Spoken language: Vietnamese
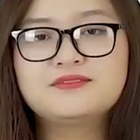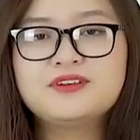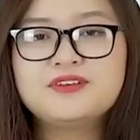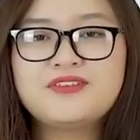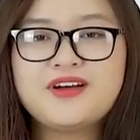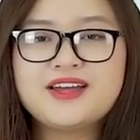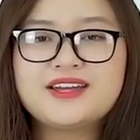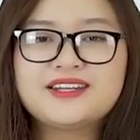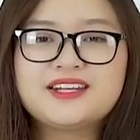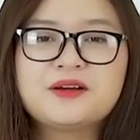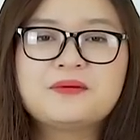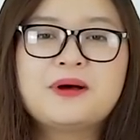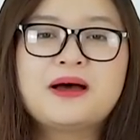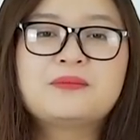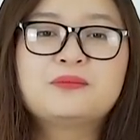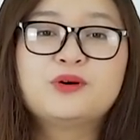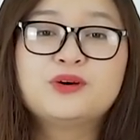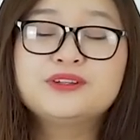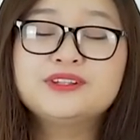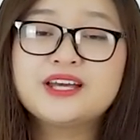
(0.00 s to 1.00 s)
Vì vậy, nếu
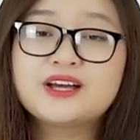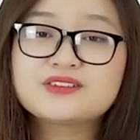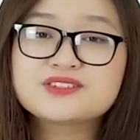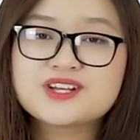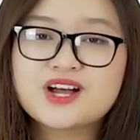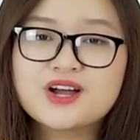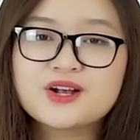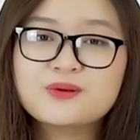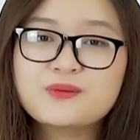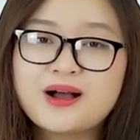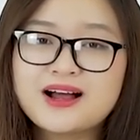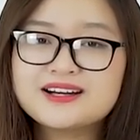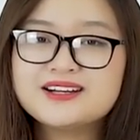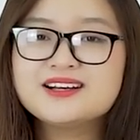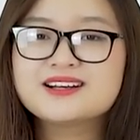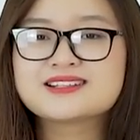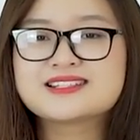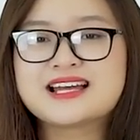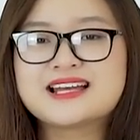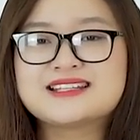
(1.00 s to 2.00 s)
bạn muốn theo dõi quãng
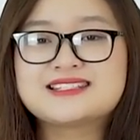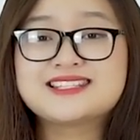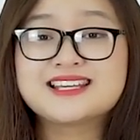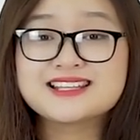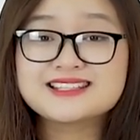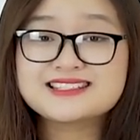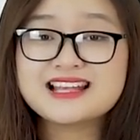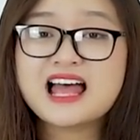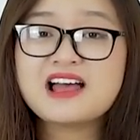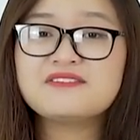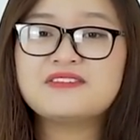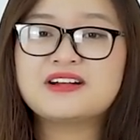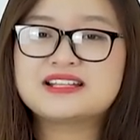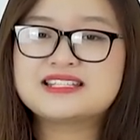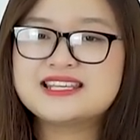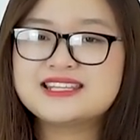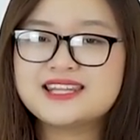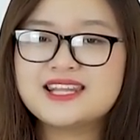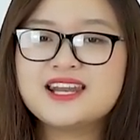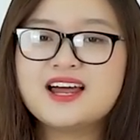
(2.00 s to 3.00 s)
đường chạy chính xác và
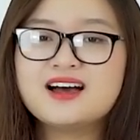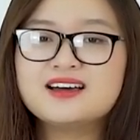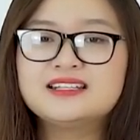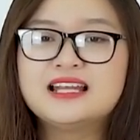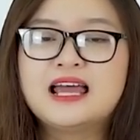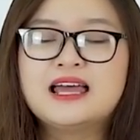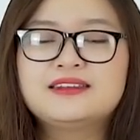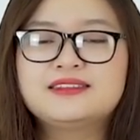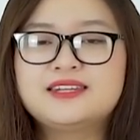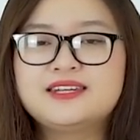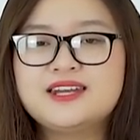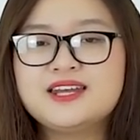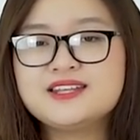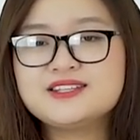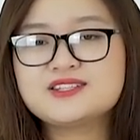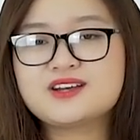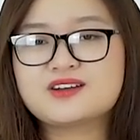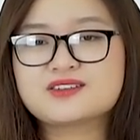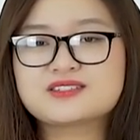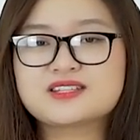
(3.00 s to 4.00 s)
chi tiết hơn thì nên
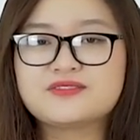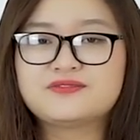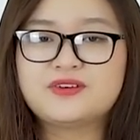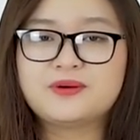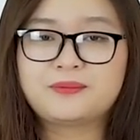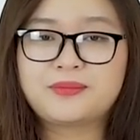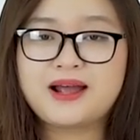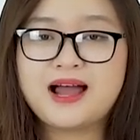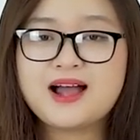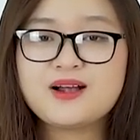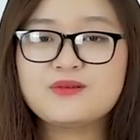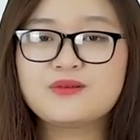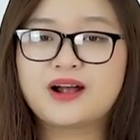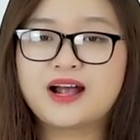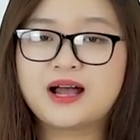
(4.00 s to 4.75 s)
chọn sản phẩm khác của